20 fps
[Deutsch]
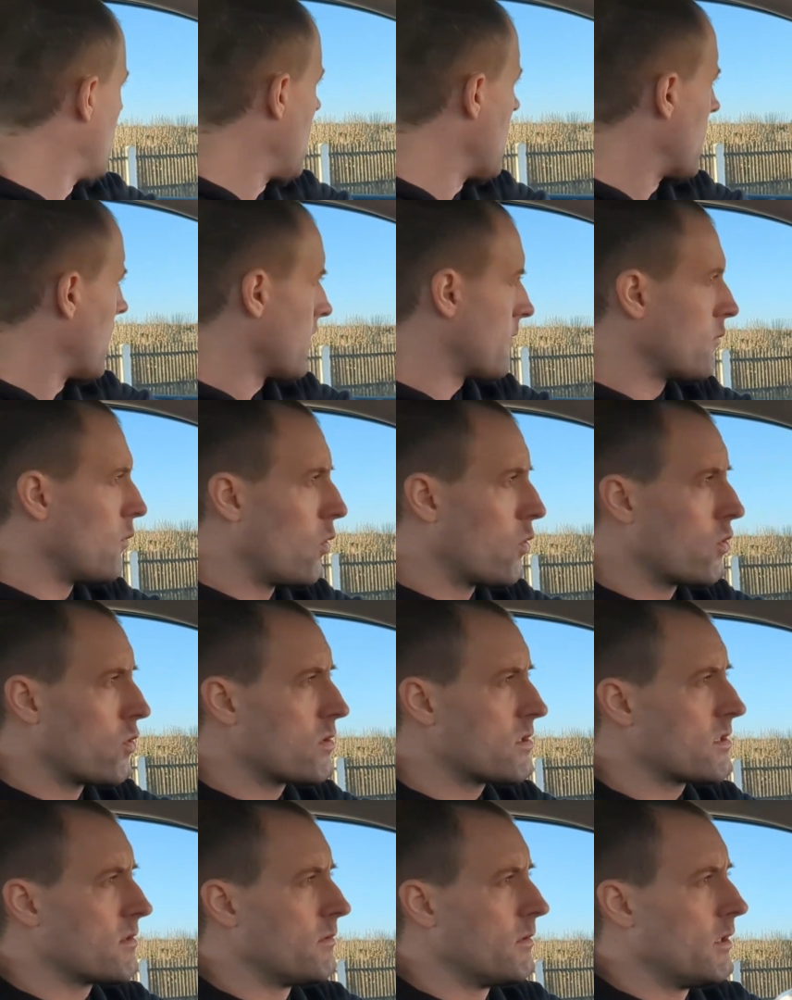
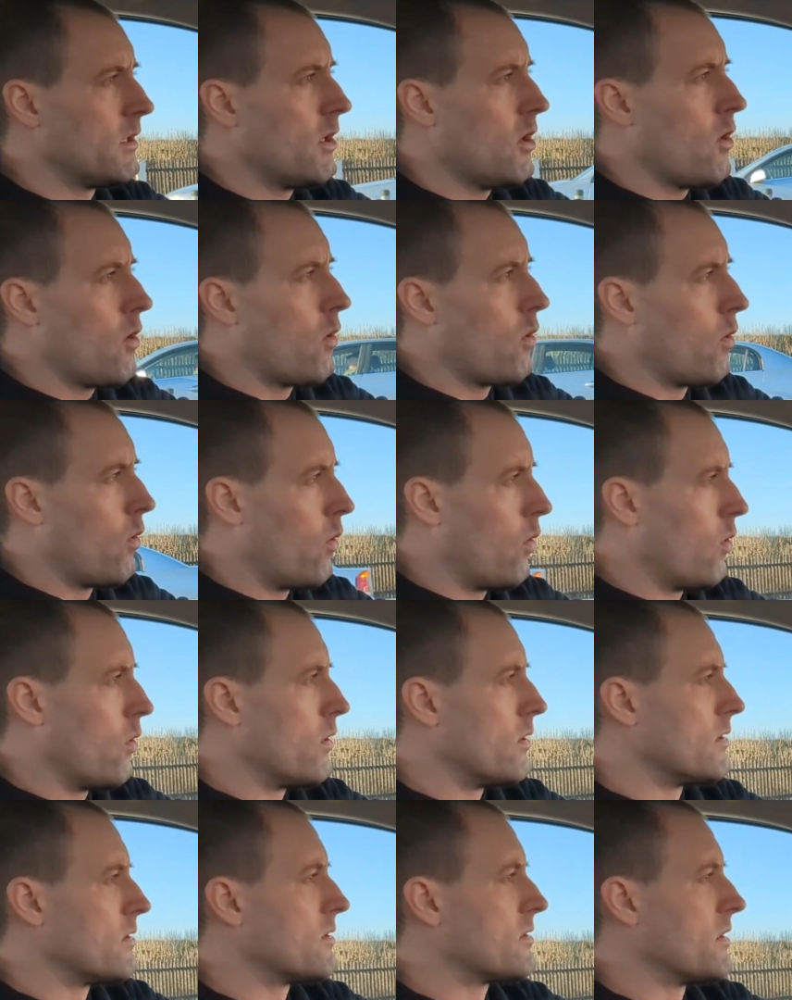Allradmodus
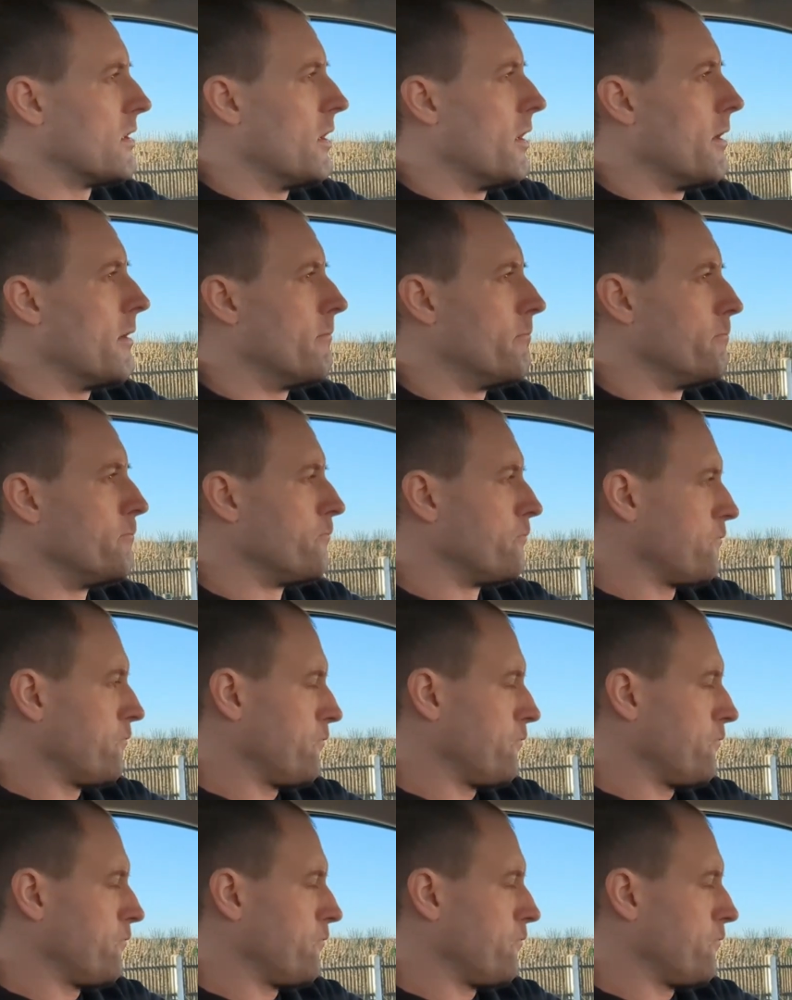und ähm,